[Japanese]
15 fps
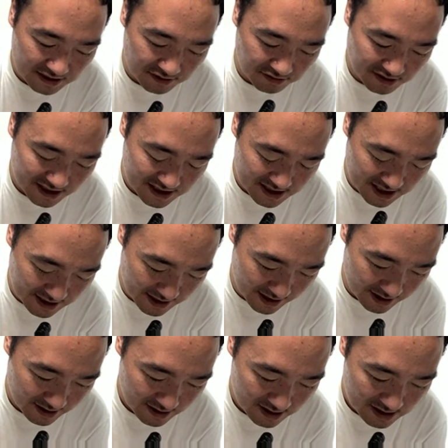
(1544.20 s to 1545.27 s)
ブラック解
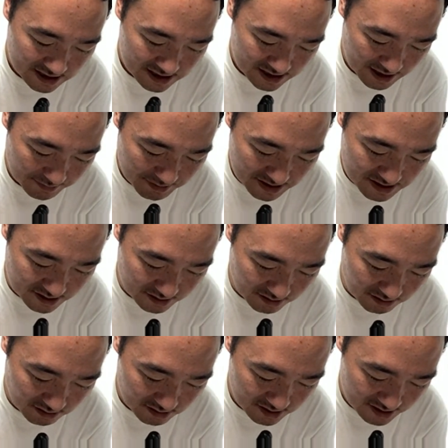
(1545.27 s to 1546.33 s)
放は閉ざさ
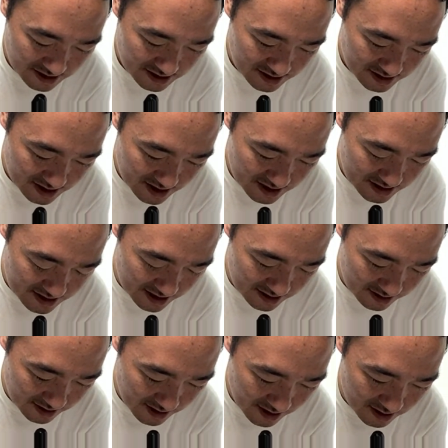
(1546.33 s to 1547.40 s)
れ、差別
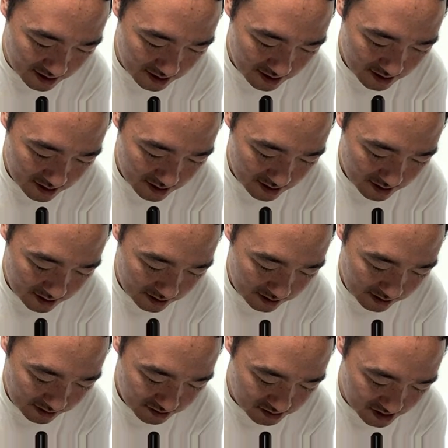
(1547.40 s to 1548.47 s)
の再生産
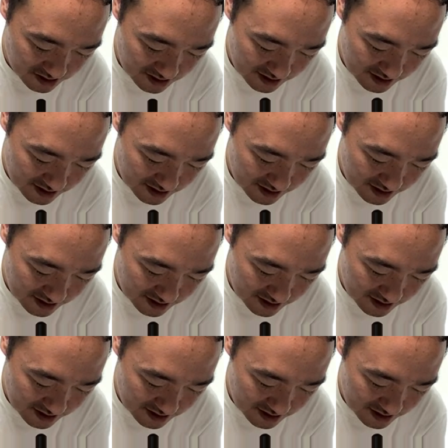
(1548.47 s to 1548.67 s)
が